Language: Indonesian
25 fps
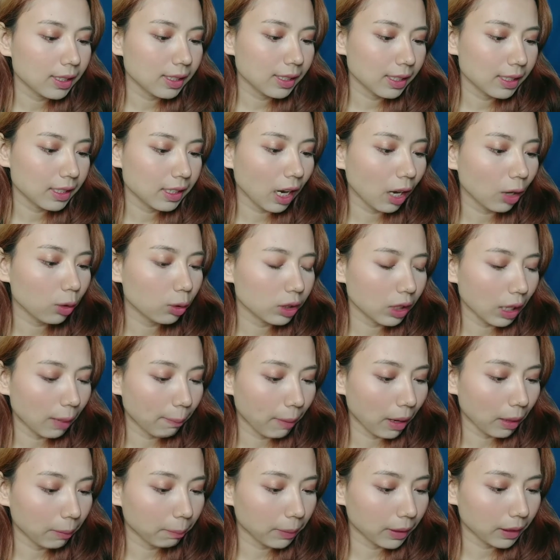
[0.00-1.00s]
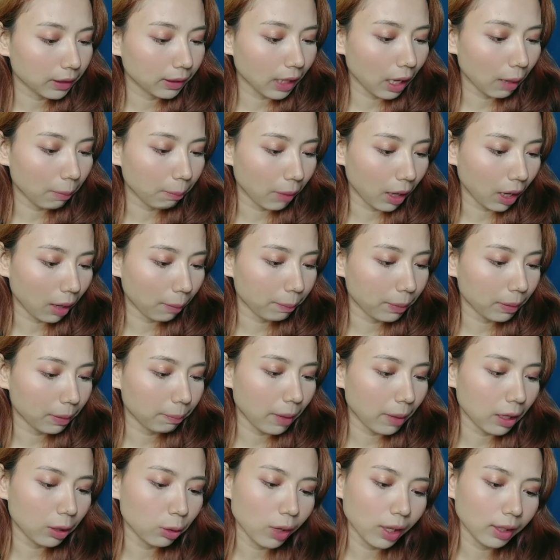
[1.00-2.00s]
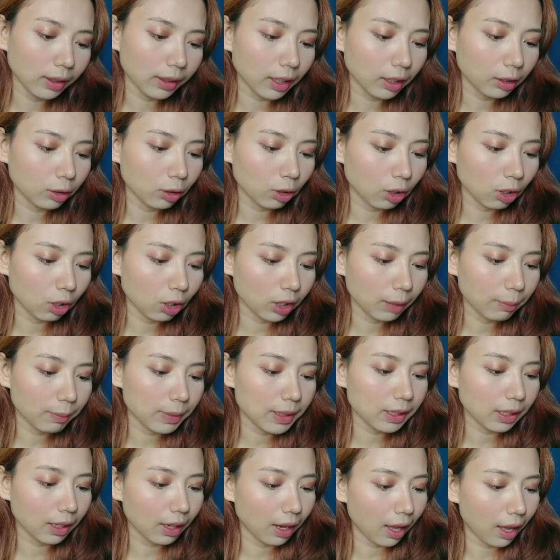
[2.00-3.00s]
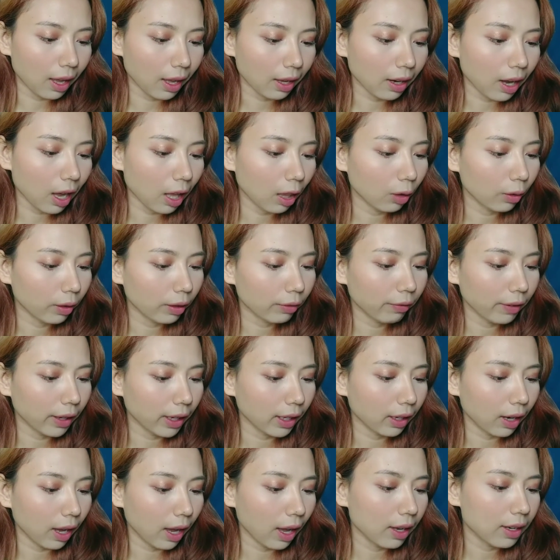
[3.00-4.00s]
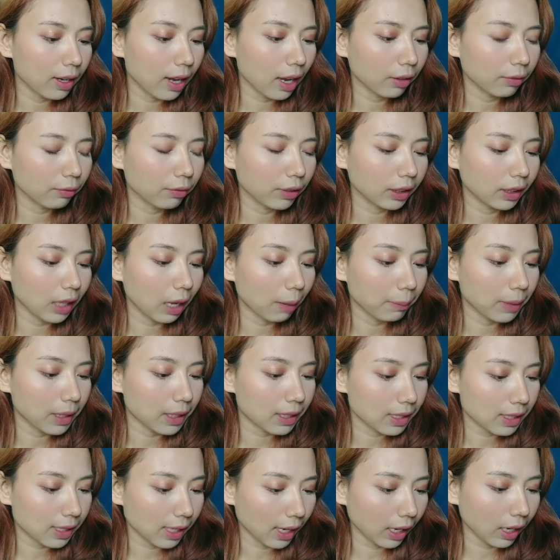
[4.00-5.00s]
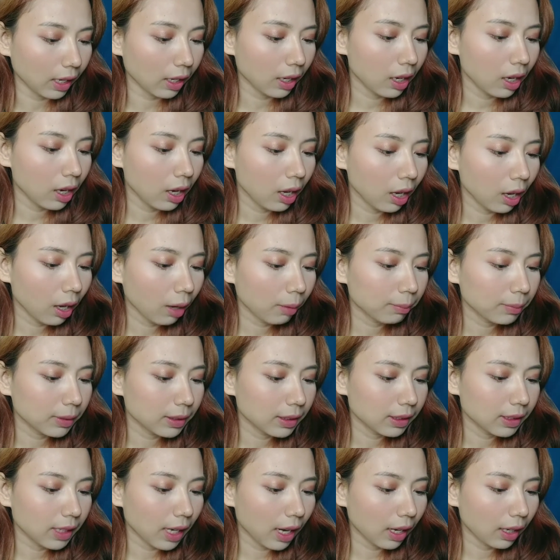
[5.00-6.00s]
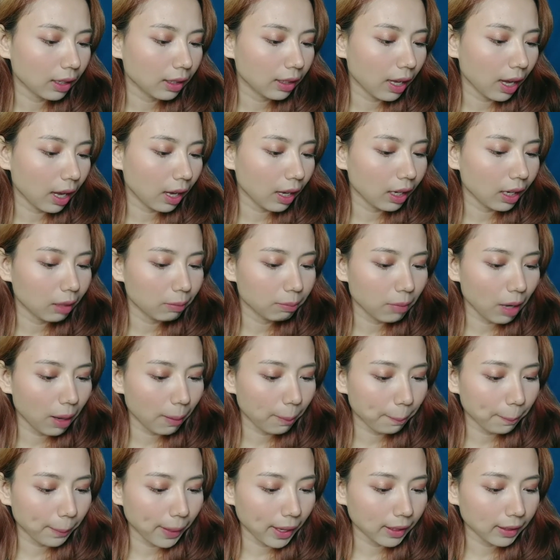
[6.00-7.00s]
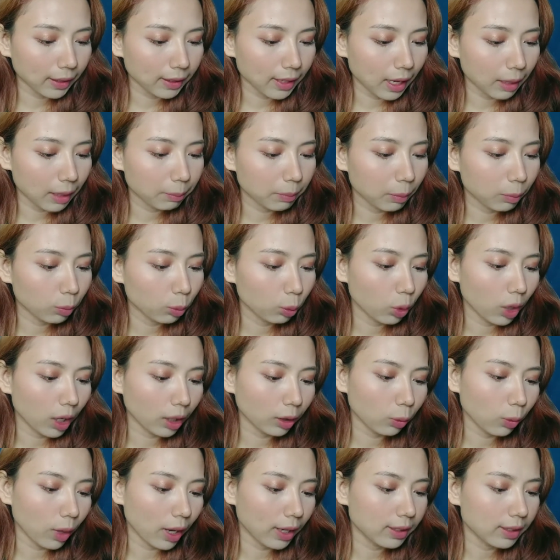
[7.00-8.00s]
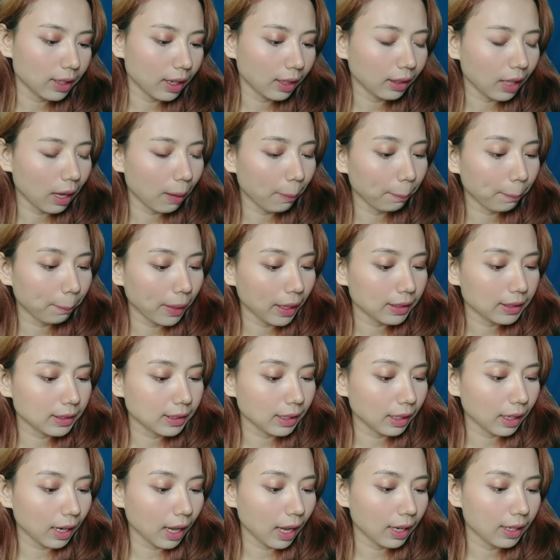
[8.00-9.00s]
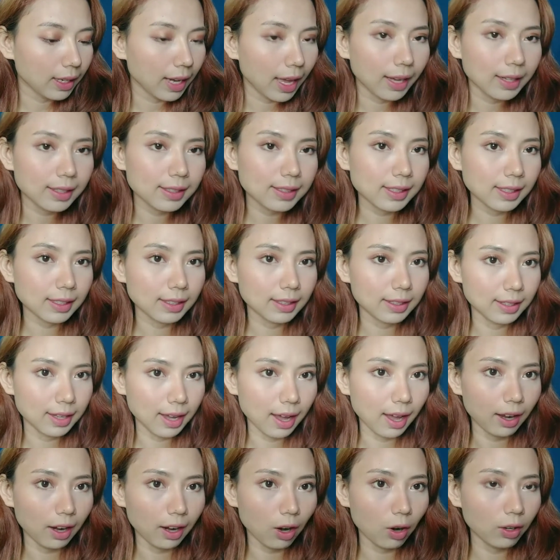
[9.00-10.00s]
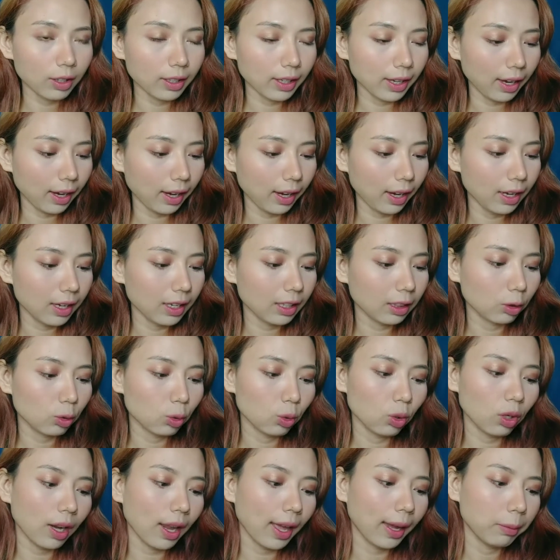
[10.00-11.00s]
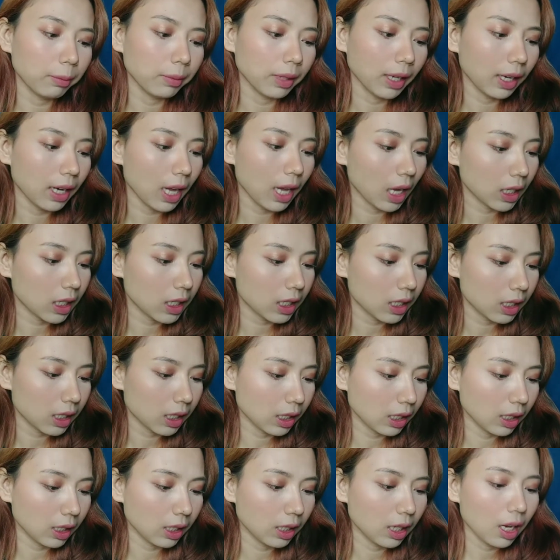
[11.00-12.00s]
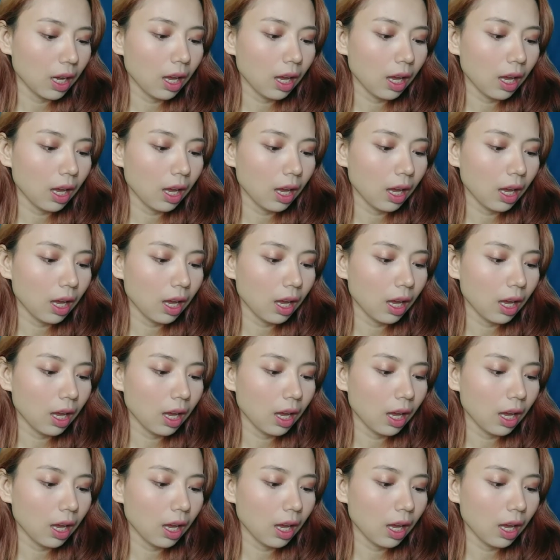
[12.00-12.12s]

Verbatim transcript: sejak usapan pertama perpaduan teknologi micellar aloe vera, dan vitamin C menjaga kelembapan dan membuat wajah tampak cerah dan segar. Oke, okay, itu klaimnya dari si